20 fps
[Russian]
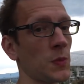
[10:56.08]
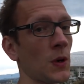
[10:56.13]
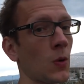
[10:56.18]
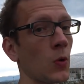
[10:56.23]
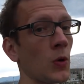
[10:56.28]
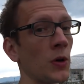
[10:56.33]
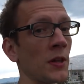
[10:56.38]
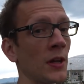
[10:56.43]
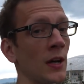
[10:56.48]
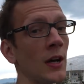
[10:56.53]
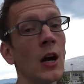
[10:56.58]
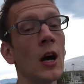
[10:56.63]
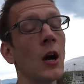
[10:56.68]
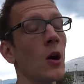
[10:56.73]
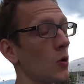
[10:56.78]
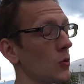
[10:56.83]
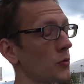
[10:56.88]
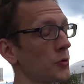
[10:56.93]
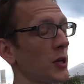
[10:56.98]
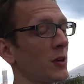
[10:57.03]
спокойно.
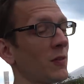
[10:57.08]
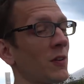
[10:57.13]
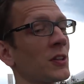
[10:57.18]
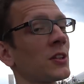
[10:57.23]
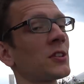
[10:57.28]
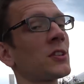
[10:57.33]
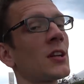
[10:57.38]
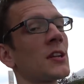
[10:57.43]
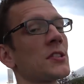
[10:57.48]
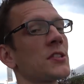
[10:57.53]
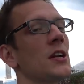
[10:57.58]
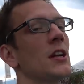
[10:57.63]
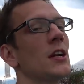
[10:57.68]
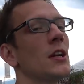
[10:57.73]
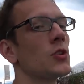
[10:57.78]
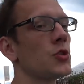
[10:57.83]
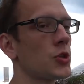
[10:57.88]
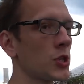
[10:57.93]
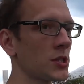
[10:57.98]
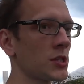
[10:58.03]
Отдых в этот раз
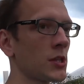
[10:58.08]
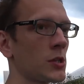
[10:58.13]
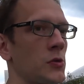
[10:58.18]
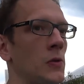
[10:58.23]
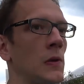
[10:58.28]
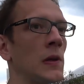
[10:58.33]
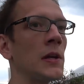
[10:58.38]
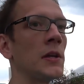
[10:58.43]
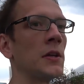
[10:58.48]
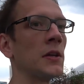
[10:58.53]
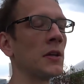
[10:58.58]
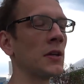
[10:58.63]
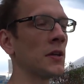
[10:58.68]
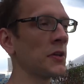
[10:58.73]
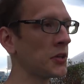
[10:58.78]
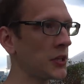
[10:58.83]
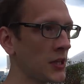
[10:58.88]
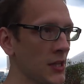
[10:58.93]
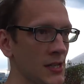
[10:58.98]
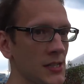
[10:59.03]
чисто тюленей.
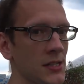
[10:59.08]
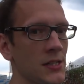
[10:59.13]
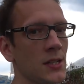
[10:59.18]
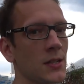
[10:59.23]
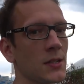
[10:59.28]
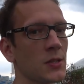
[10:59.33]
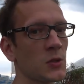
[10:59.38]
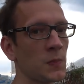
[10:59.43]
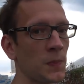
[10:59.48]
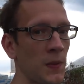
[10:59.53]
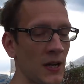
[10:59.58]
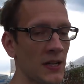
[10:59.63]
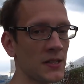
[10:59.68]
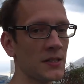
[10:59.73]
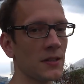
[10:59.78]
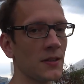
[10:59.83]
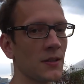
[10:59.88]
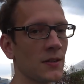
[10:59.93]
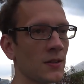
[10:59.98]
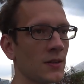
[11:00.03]
Есть,
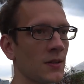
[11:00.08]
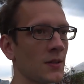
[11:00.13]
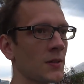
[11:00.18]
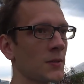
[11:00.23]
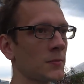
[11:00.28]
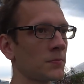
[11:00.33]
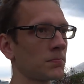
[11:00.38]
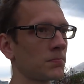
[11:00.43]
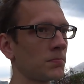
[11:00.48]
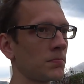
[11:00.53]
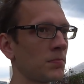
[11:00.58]
спать, э,